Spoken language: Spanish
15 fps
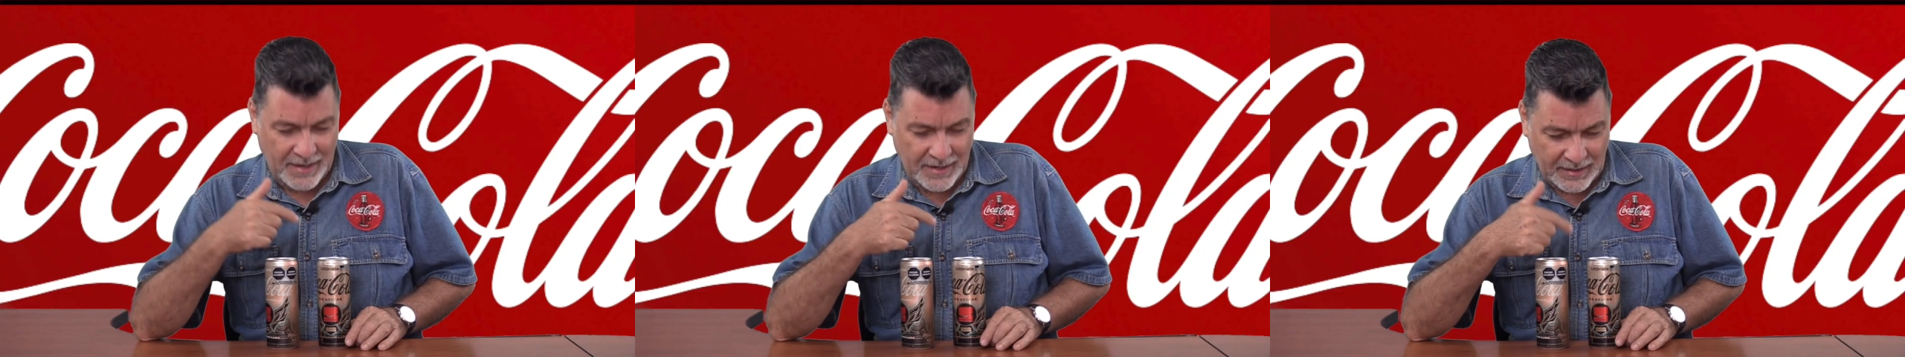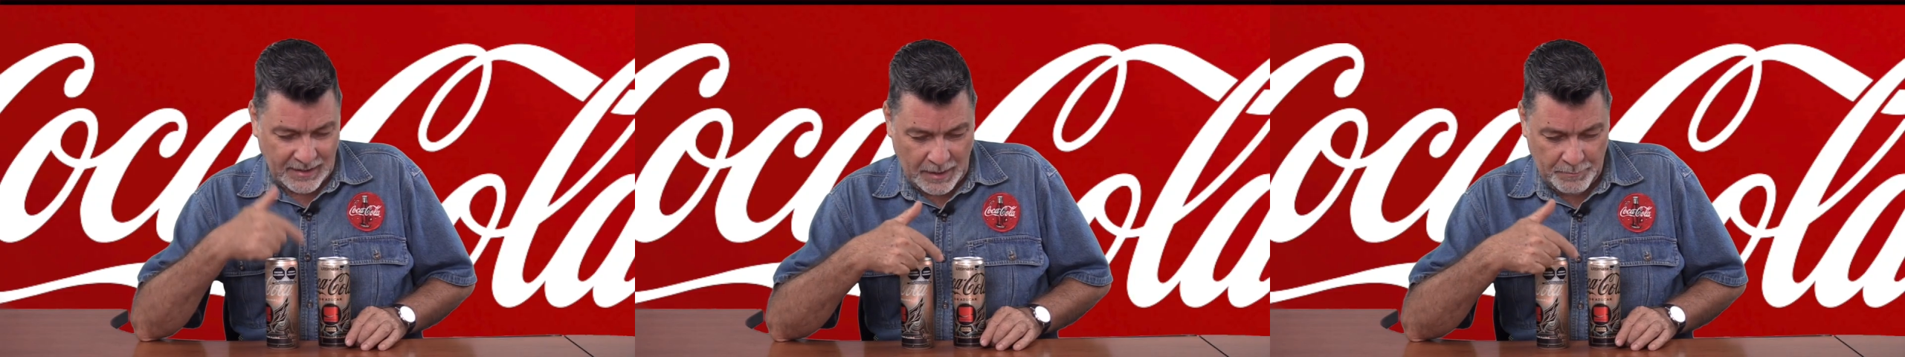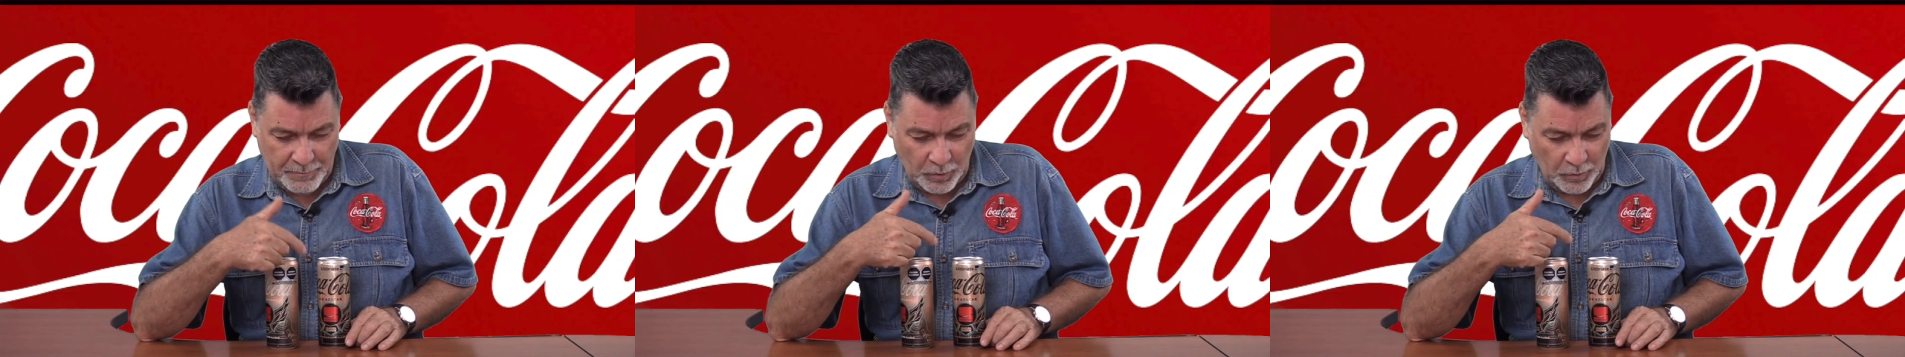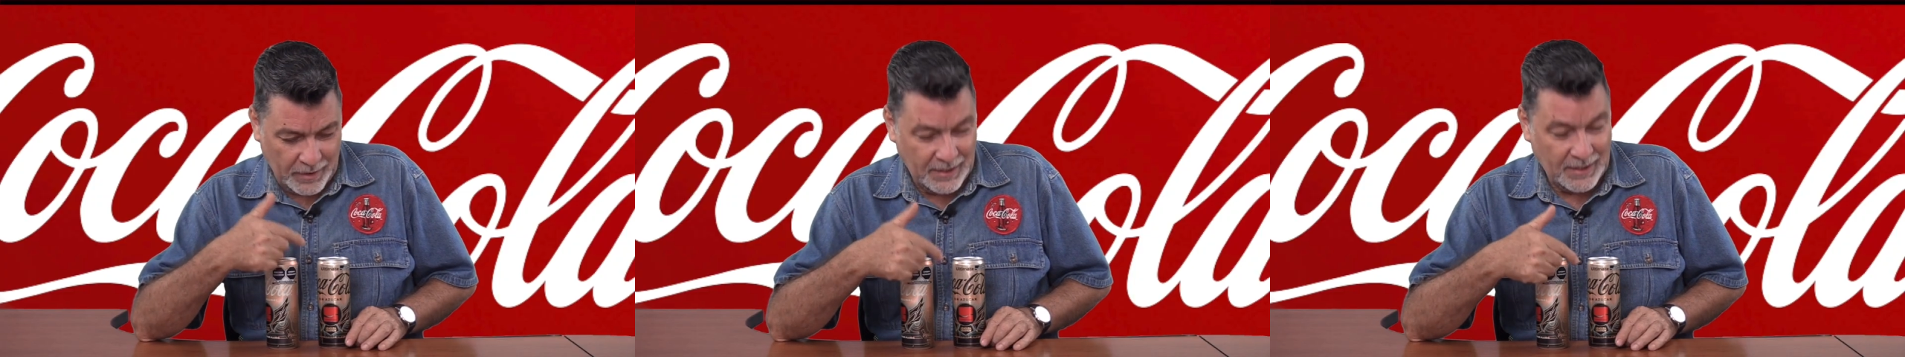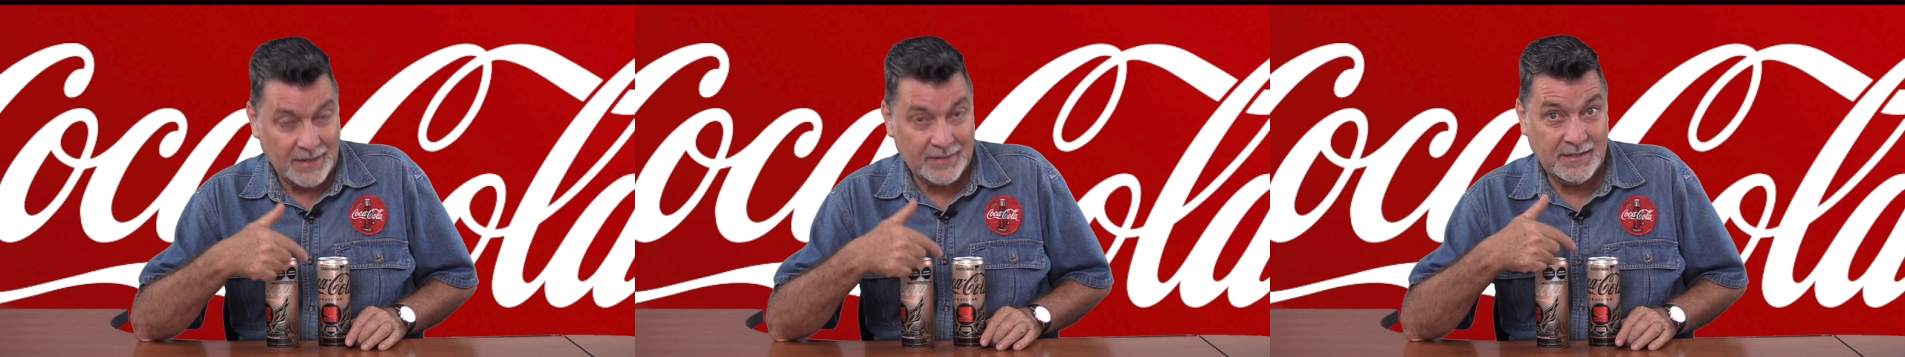En cambio,
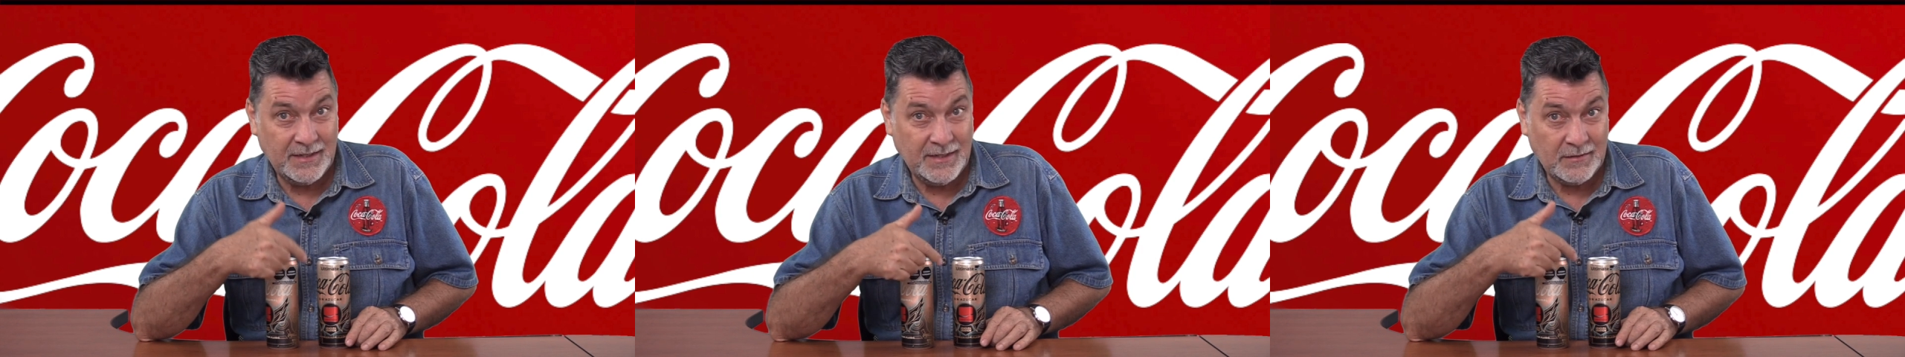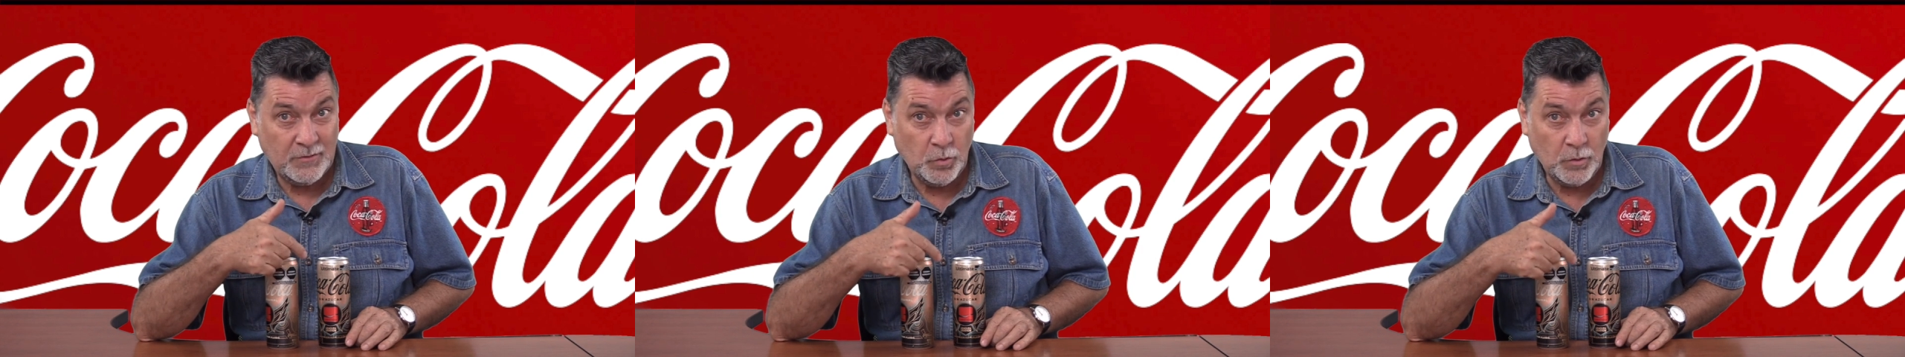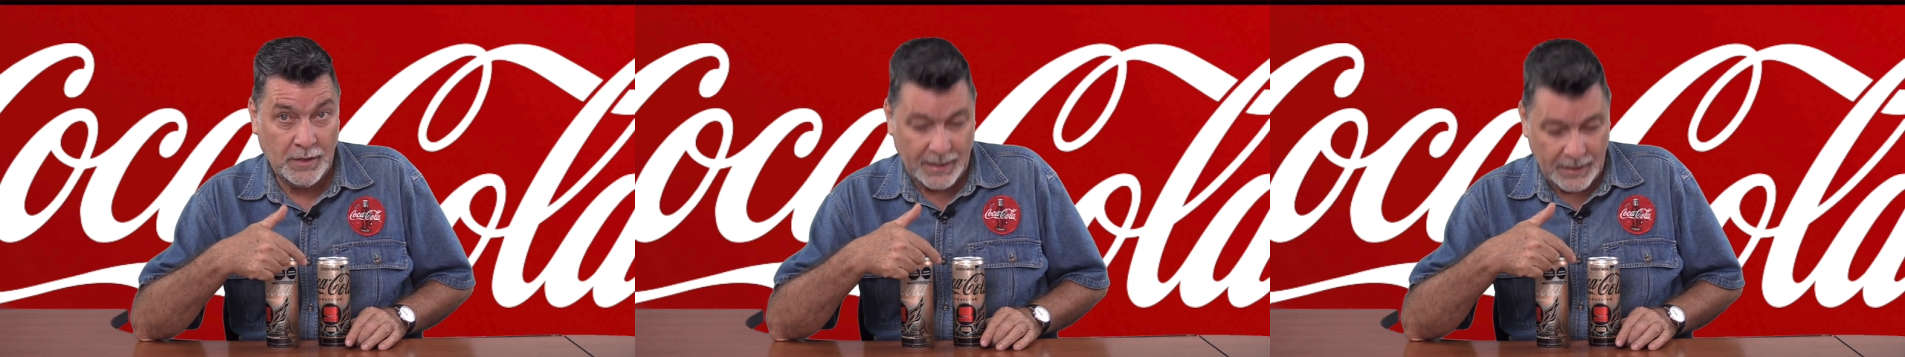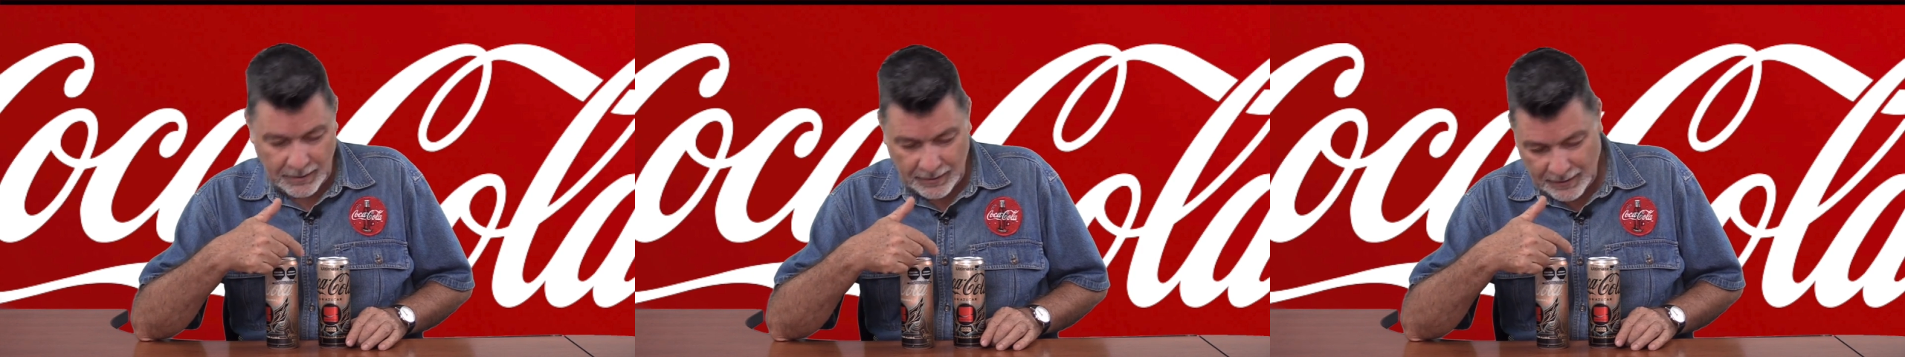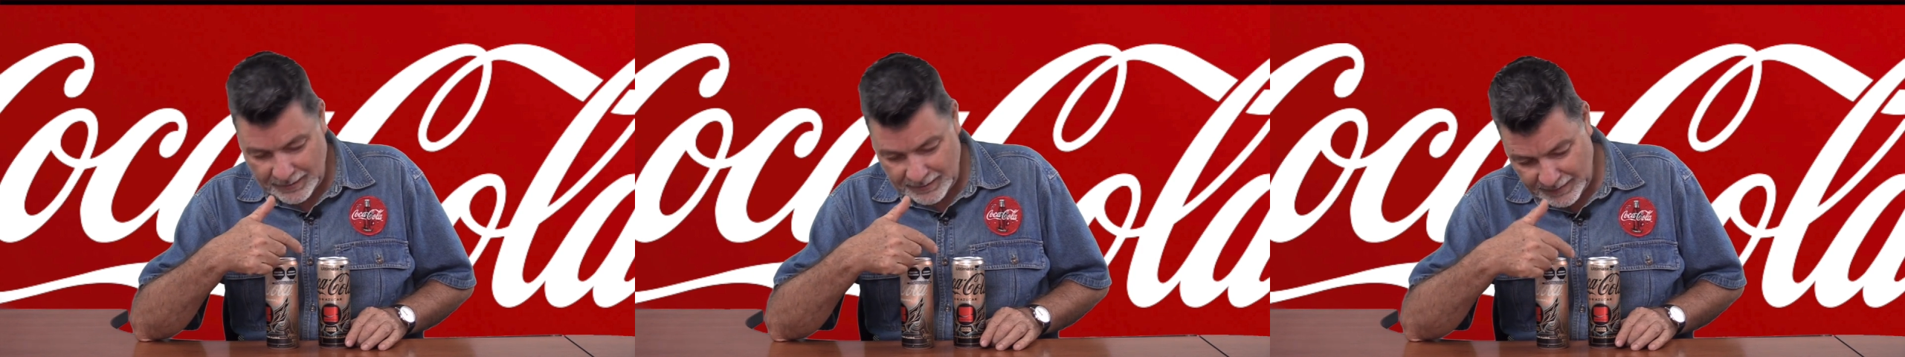en la sin azúcar,
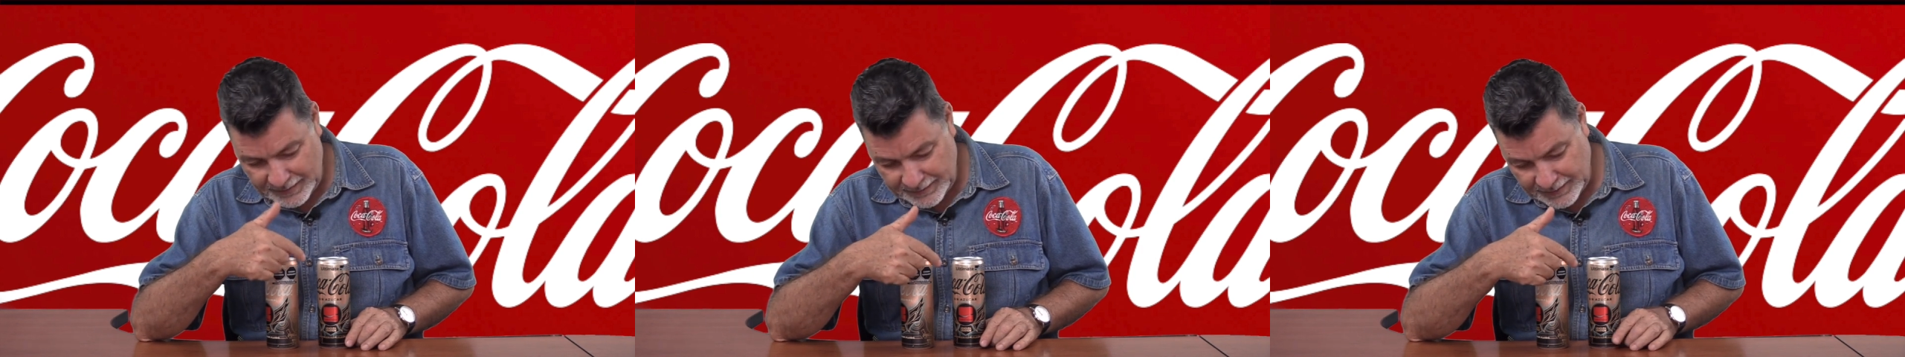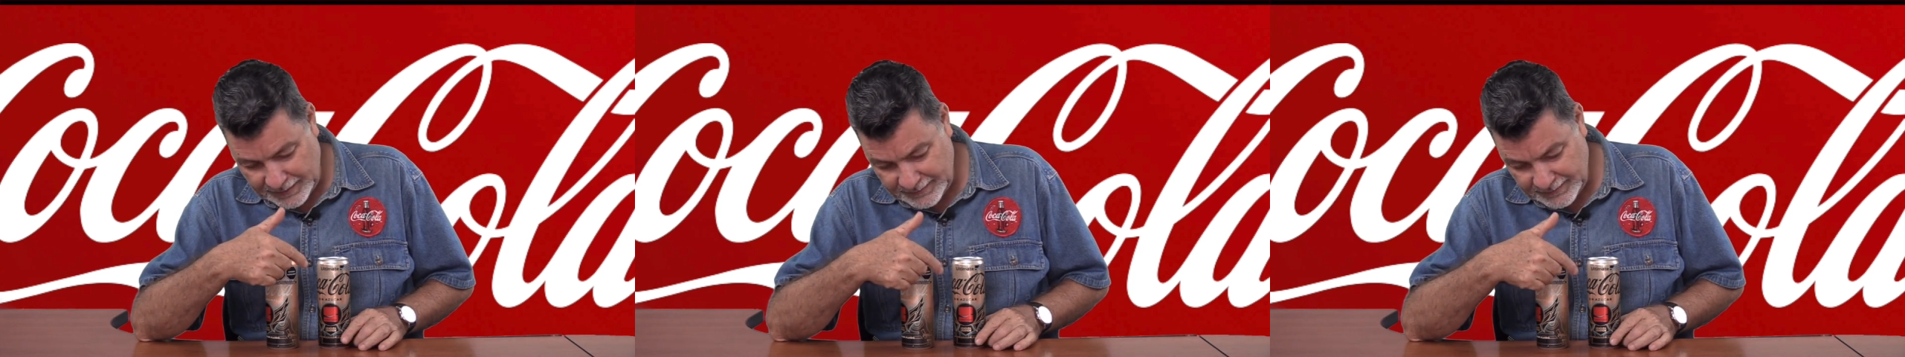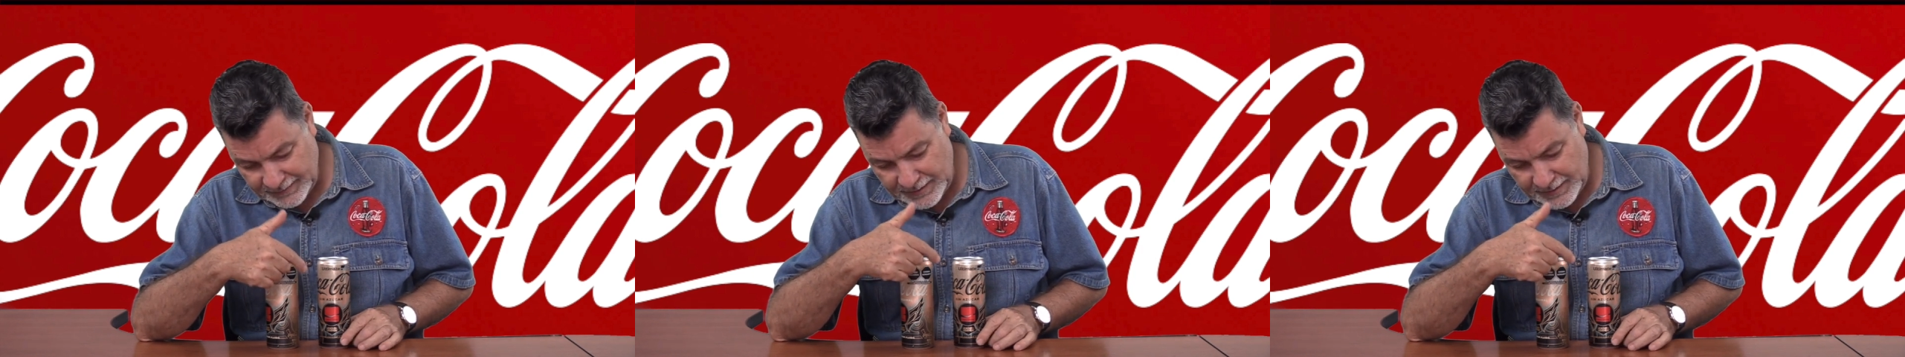las letras